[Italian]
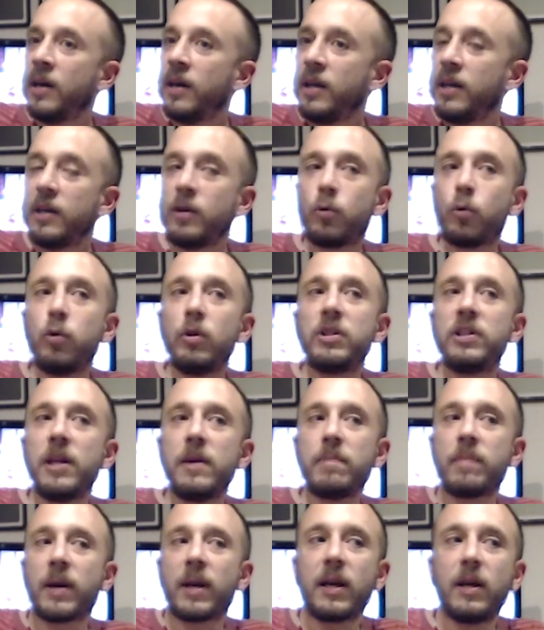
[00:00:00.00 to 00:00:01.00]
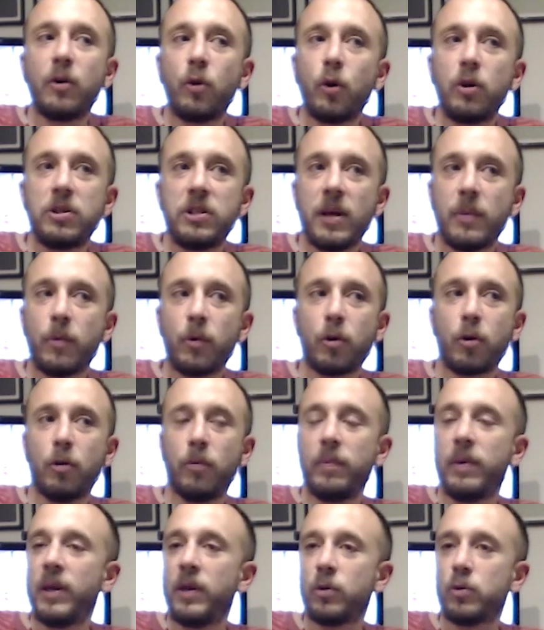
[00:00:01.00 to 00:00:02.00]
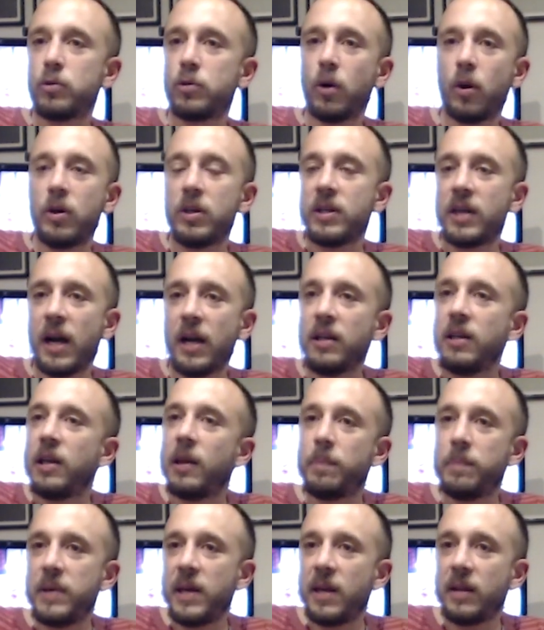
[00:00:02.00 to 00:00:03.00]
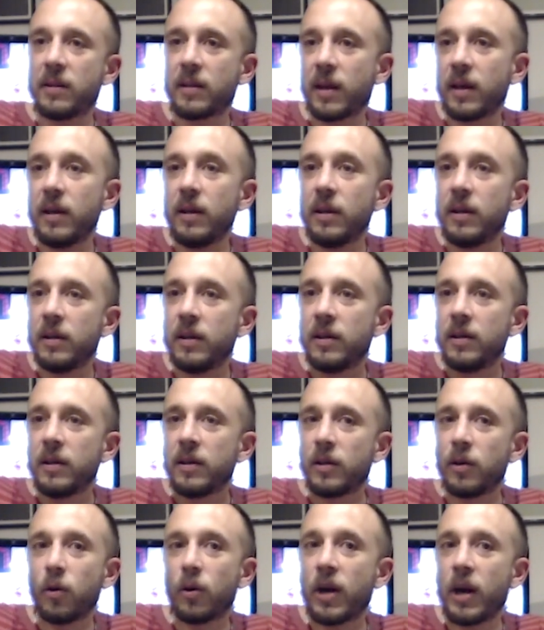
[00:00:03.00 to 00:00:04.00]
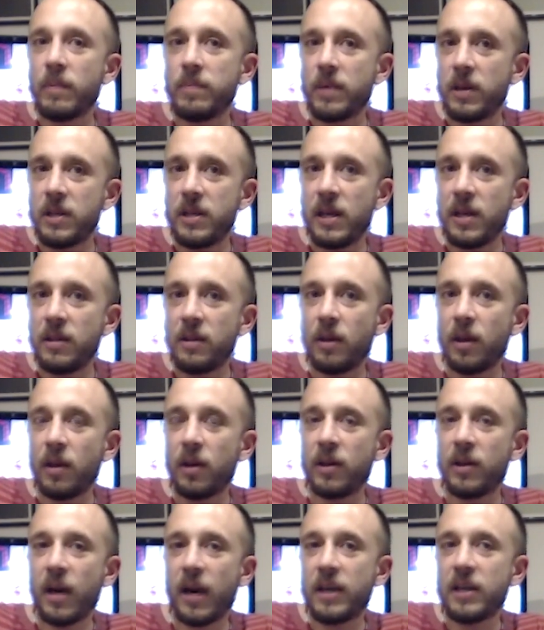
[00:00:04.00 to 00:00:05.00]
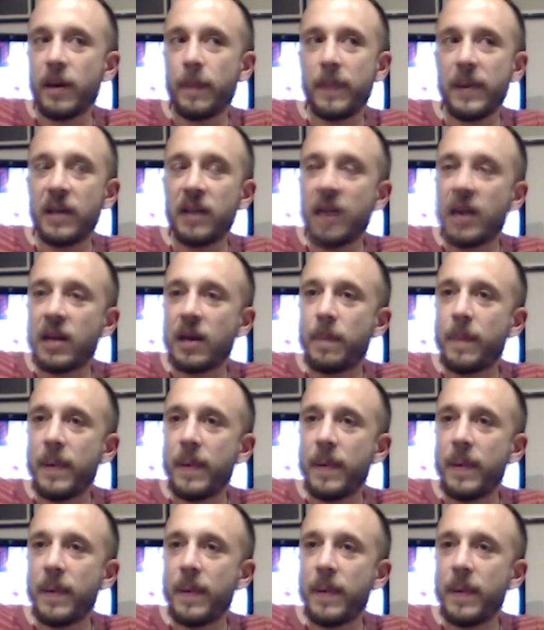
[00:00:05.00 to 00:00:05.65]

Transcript: in cui sembra che noi siamo come, non so, i cani, le pietre, che non cambia niente. Gaia è lei che